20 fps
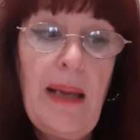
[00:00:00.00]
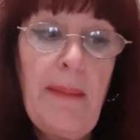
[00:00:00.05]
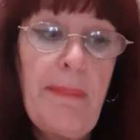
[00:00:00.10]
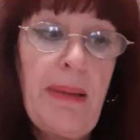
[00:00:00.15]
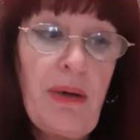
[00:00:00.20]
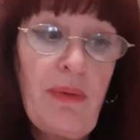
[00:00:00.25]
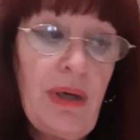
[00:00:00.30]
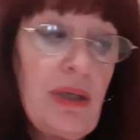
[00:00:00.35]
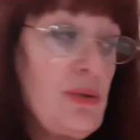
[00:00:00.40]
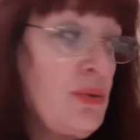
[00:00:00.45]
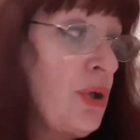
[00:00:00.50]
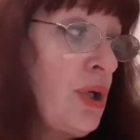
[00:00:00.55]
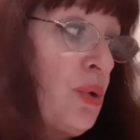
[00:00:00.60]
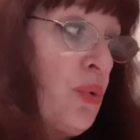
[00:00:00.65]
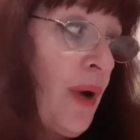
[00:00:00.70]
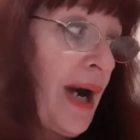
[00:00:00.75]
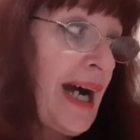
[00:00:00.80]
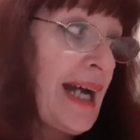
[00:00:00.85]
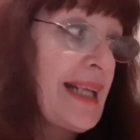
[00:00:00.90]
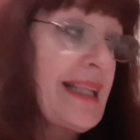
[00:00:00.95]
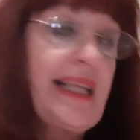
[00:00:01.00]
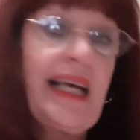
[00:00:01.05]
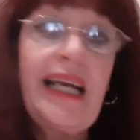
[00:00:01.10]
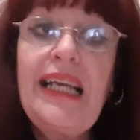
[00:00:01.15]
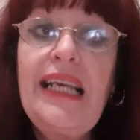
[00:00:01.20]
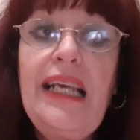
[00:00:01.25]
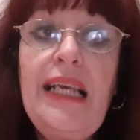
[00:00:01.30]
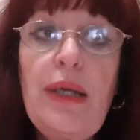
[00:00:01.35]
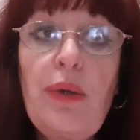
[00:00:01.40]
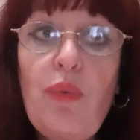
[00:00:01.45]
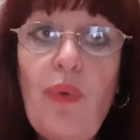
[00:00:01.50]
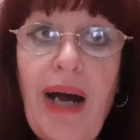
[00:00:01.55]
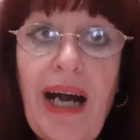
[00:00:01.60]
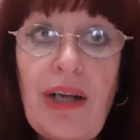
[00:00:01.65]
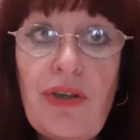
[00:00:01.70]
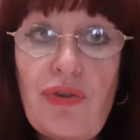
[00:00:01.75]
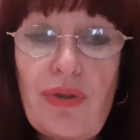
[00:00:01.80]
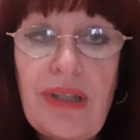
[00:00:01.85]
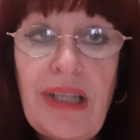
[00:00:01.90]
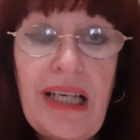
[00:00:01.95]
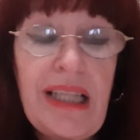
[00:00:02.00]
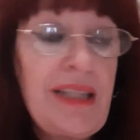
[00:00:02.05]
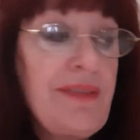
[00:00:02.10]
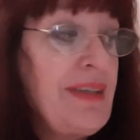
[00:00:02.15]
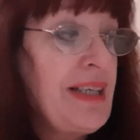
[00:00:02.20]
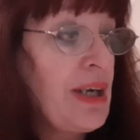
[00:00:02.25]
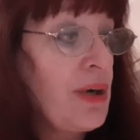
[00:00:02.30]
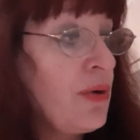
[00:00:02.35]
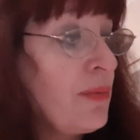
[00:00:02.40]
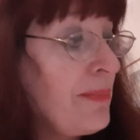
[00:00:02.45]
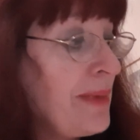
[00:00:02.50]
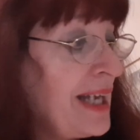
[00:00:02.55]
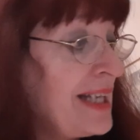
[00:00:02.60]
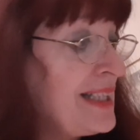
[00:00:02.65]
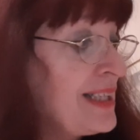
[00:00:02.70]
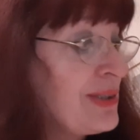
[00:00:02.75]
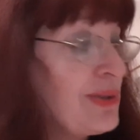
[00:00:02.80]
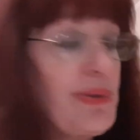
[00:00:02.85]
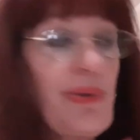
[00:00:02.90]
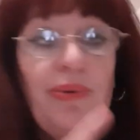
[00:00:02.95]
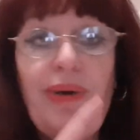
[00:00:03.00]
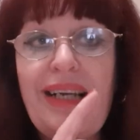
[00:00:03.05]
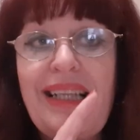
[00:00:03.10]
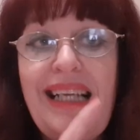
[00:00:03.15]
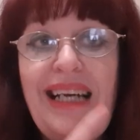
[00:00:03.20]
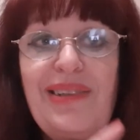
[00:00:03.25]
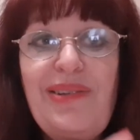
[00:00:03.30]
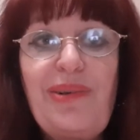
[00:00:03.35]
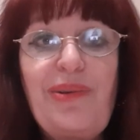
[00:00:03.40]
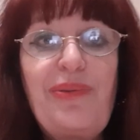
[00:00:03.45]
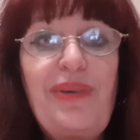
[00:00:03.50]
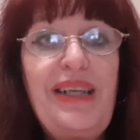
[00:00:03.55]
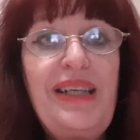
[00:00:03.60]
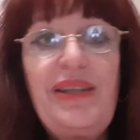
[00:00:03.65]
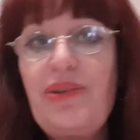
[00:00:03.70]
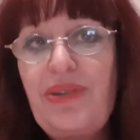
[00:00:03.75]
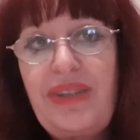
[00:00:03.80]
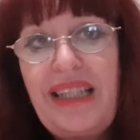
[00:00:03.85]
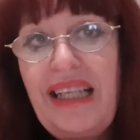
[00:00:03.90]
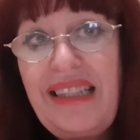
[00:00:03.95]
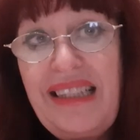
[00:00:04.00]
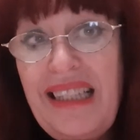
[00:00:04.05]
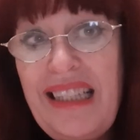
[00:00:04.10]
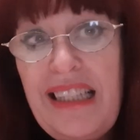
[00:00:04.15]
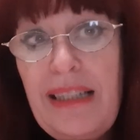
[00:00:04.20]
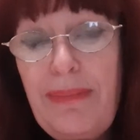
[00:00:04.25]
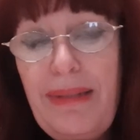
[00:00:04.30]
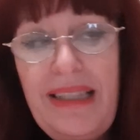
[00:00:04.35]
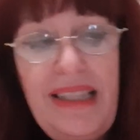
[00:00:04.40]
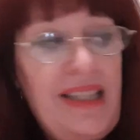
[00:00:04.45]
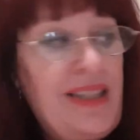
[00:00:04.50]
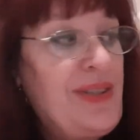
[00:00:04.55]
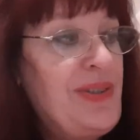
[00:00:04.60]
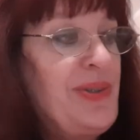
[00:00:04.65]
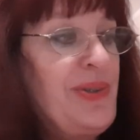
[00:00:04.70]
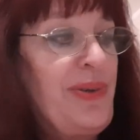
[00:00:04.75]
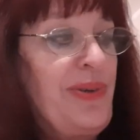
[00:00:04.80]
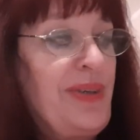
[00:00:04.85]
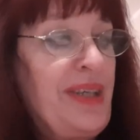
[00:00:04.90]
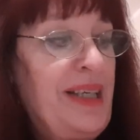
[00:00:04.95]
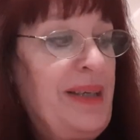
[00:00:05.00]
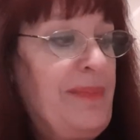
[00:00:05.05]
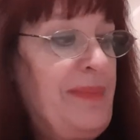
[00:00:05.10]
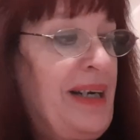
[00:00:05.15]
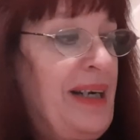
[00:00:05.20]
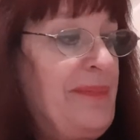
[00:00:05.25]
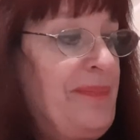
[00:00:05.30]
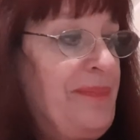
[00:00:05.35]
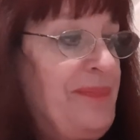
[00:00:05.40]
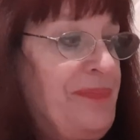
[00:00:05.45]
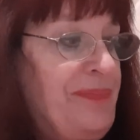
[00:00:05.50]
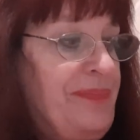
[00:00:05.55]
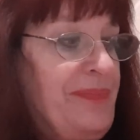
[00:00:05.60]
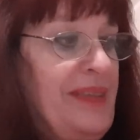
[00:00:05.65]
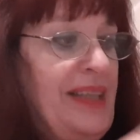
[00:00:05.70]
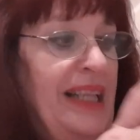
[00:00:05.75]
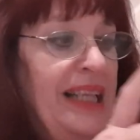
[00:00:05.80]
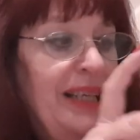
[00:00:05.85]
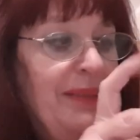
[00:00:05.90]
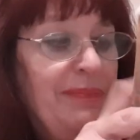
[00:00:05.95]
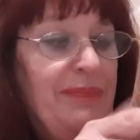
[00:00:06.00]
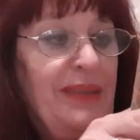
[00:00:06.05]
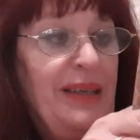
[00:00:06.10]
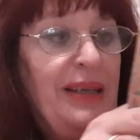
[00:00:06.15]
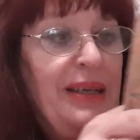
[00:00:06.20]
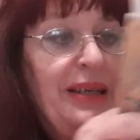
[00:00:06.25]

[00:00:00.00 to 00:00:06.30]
Per quanto riguarda il linguaggio della Divina Commedia, sto guardando qui, io ho tantissime edizioni, ma le,